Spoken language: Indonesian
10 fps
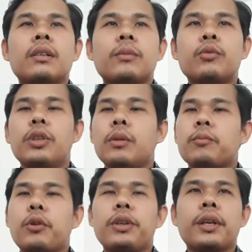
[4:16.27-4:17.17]
Kemudian
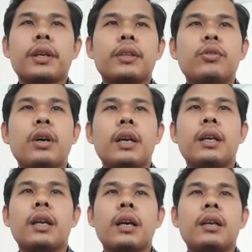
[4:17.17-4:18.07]
poin yang kedua
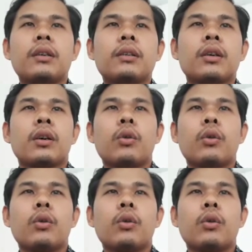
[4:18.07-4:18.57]
adalah